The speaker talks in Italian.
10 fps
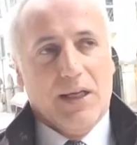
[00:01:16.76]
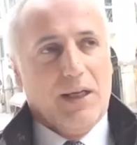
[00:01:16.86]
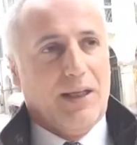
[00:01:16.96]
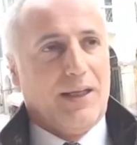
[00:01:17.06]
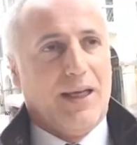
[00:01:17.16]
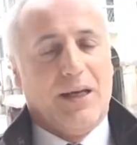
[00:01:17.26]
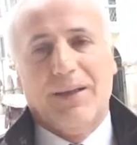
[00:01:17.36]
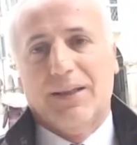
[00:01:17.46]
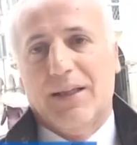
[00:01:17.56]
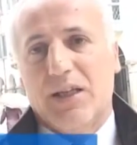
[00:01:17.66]
eh,
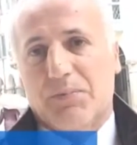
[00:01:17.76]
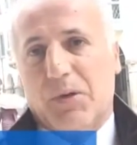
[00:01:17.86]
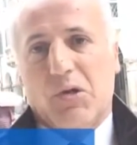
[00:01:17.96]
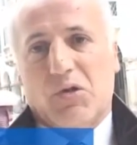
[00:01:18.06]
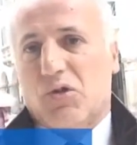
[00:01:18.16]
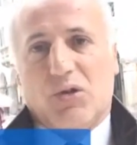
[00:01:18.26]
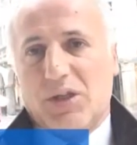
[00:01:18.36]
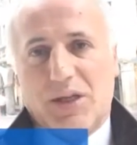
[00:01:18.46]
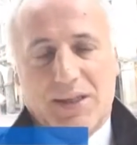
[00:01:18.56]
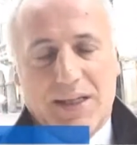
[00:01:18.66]
chiaramente gli sponsor,
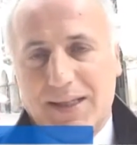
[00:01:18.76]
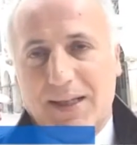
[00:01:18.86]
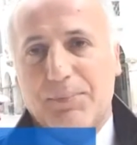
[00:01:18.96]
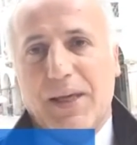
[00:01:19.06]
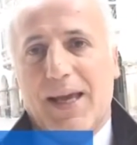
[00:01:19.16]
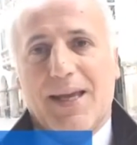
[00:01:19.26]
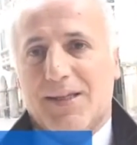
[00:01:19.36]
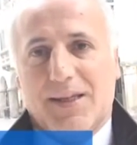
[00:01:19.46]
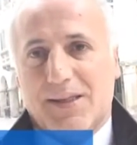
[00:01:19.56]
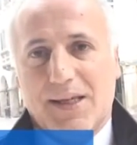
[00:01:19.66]
eh, senza
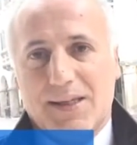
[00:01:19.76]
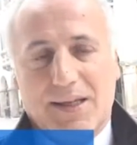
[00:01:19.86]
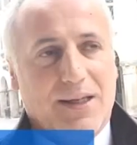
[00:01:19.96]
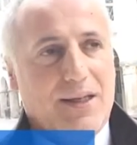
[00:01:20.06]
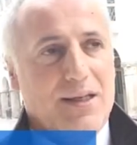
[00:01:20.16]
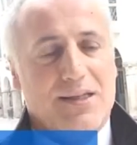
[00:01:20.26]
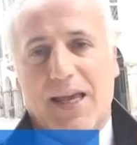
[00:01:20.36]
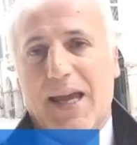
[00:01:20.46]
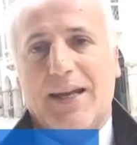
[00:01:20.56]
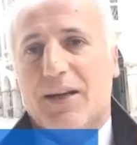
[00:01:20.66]
APS, senza East
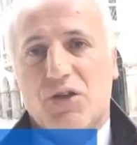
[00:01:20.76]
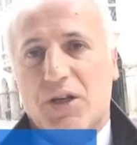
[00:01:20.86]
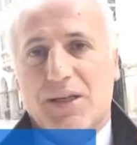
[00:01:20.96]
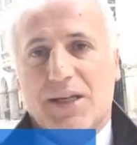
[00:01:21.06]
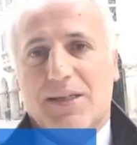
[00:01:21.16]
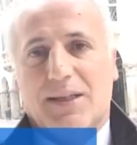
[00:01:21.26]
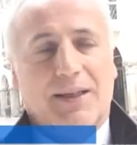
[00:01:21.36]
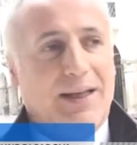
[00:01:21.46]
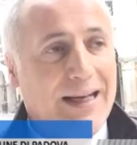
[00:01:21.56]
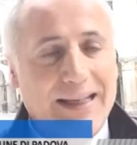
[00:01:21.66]
Energy,
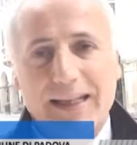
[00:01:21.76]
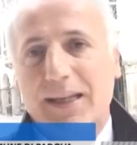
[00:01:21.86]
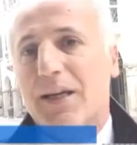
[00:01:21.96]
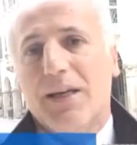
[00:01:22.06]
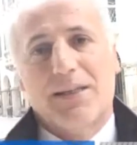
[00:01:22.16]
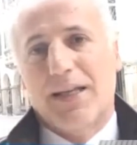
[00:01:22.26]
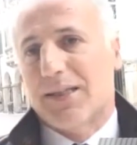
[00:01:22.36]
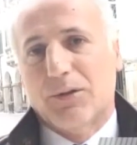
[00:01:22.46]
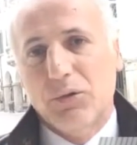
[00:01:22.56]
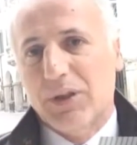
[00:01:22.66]
senza Ali,
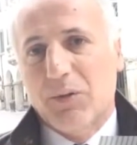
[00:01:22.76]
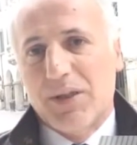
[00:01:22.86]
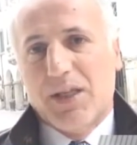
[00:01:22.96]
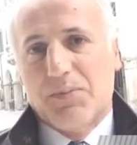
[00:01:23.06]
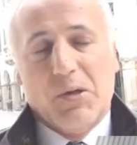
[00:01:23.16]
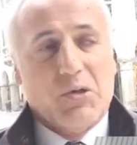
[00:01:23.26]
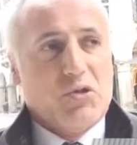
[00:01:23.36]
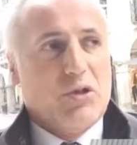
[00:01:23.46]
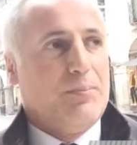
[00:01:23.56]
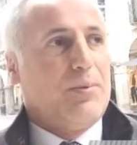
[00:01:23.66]
senza tutti questi
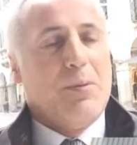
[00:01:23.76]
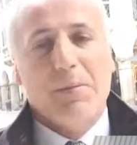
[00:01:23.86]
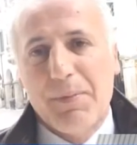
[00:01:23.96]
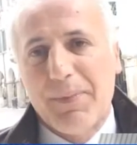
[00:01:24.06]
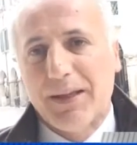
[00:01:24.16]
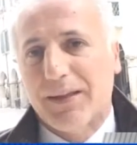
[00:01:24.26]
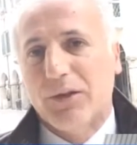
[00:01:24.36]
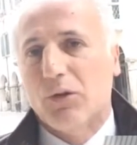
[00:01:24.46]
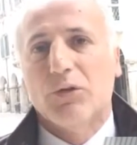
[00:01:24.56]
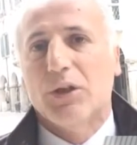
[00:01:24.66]
sponsor probabilmente
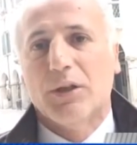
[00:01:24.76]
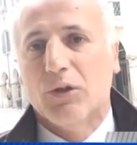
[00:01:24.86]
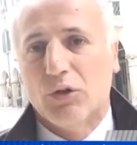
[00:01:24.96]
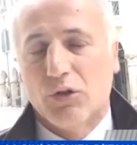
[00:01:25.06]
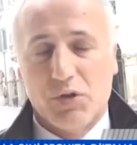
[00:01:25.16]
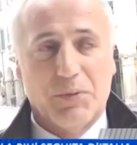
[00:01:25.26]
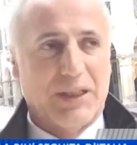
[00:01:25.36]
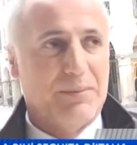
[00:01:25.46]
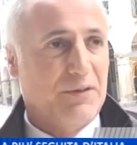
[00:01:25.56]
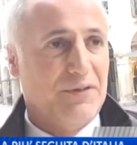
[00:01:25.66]
non, non, non, si
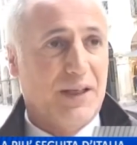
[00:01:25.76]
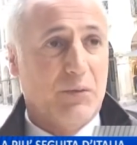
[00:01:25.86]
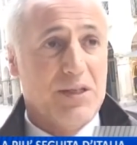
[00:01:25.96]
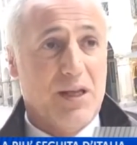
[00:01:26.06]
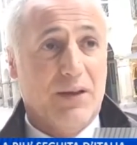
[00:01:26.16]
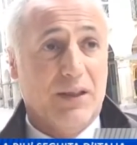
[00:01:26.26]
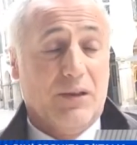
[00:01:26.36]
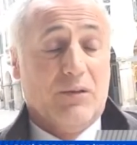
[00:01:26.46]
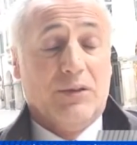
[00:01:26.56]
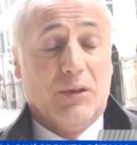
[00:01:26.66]
potrebbero fare questi
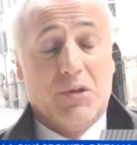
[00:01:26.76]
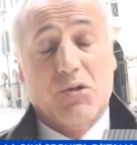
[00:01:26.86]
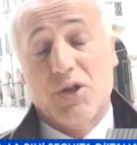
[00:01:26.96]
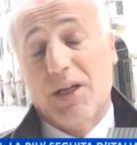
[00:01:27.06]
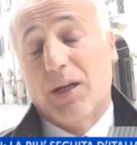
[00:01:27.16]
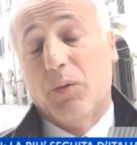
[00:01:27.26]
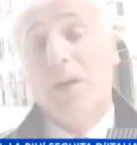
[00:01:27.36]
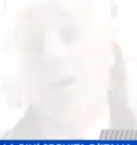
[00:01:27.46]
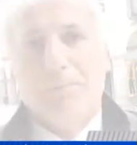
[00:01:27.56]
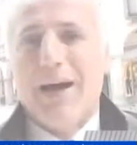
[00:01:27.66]
eventi di questo genere qui.
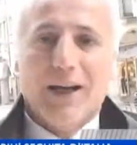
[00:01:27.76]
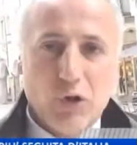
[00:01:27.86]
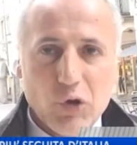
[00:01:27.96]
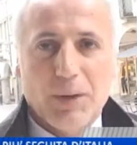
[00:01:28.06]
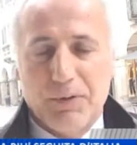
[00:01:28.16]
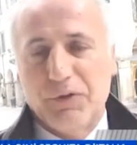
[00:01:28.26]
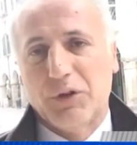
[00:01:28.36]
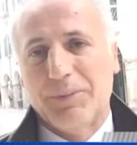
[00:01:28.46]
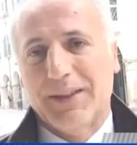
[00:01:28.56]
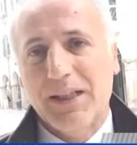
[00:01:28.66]
Ma ancora più
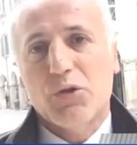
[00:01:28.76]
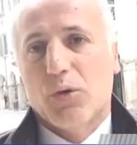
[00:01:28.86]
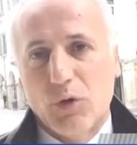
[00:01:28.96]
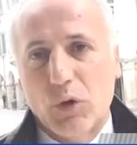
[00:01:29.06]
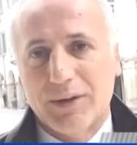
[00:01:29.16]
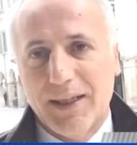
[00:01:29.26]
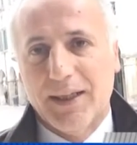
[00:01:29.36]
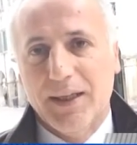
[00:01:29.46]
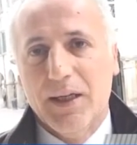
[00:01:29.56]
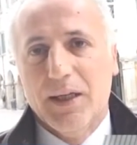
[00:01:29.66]
fondamentali sono i
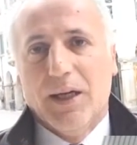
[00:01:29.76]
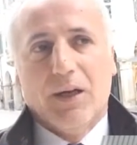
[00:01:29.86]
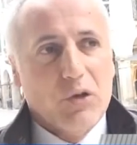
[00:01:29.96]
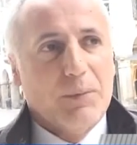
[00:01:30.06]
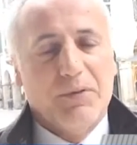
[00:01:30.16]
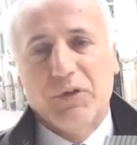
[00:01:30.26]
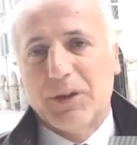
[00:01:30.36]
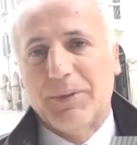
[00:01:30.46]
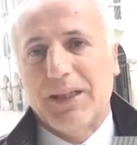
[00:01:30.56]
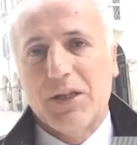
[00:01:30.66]
volontari, ancora più
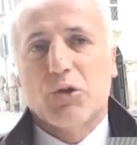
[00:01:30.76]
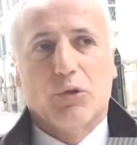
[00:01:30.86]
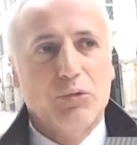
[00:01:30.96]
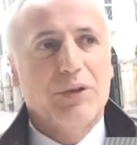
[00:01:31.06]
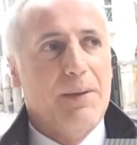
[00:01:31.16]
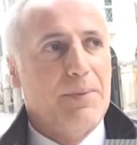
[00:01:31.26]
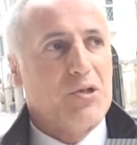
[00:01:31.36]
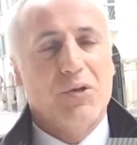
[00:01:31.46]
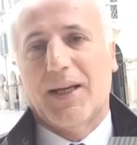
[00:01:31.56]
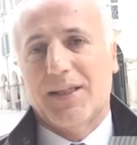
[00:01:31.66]
fondamentali sono tutte le
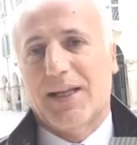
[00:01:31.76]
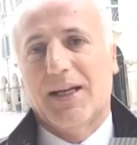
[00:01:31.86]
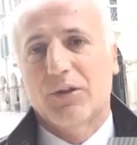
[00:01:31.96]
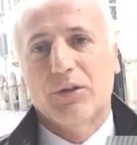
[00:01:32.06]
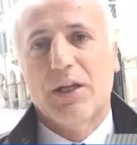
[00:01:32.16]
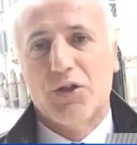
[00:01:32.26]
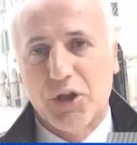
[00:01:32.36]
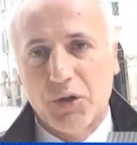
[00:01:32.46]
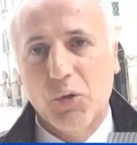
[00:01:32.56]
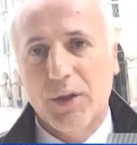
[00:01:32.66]
persone che staranno nel
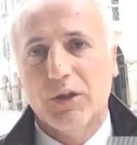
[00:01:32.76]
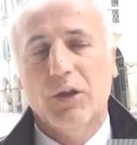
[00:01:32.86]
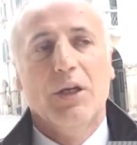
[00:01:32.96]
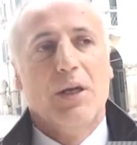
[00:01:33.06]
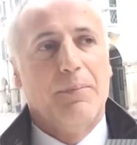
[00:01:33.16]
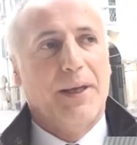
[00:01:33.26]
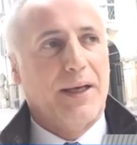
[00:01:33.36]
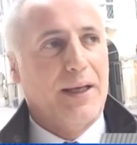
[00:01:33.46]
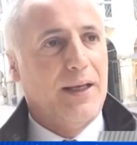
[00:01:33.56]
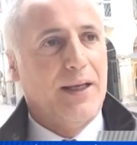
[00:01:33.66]
circuito per
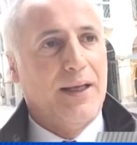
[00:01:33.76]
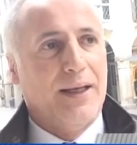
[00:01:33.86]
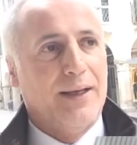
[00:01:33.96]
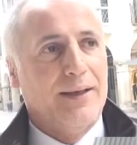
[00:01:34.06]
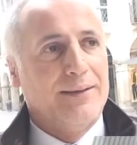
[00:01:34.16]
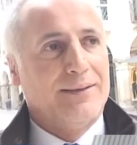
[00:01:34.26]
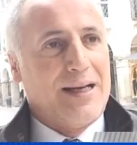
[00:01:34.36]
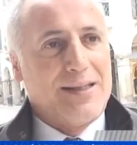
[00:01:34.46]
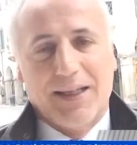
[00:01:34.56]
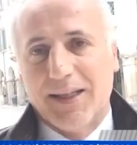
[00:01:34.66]
eh,
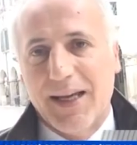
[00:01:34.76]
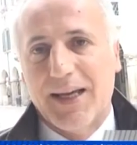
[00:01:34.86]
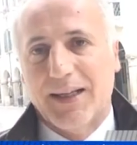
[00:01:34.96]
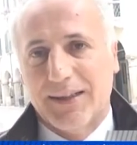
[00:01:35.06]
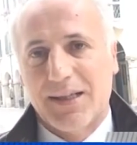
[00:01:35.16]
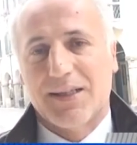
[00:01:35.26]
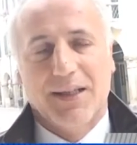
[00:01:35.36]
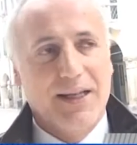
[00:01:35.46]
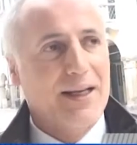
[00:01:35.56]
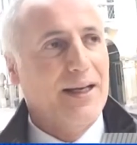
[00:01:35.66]
transennare,
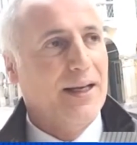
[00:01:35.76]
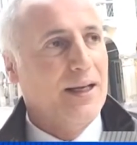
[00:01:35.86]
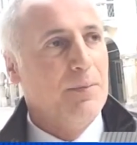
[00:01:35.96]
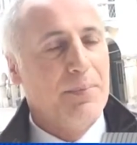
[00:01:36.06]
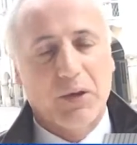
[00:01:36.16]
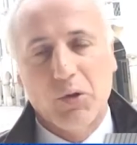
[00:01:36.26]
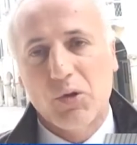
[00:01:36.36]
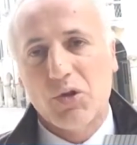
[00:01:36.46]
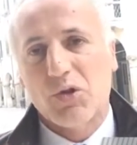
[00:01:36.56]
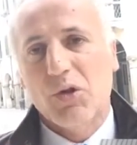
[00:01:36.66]
transennare il
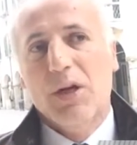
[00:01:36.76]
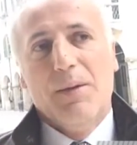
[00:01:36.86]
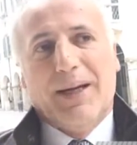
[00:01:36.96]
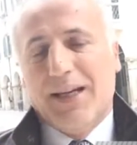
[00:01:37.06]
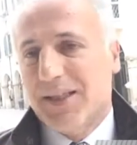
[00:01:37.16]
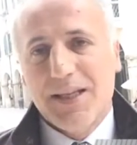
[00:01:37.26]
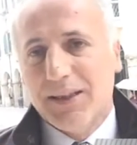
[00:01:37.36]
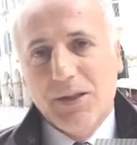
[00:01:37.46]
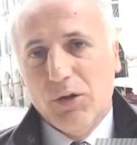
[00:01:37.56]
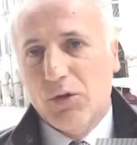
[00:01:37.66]
percorso, perché senza
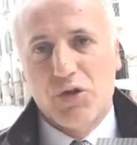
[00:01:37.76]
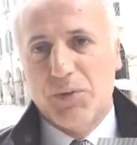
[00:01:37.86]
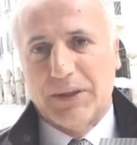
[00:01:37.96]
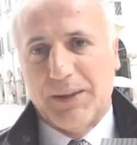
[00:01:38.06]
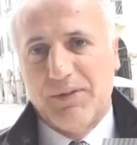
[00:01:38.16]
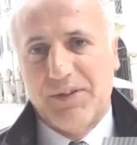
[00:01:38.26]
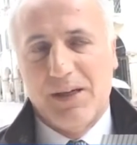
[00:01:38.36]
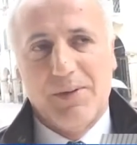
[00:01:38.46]
di loro non si potrebbe fare la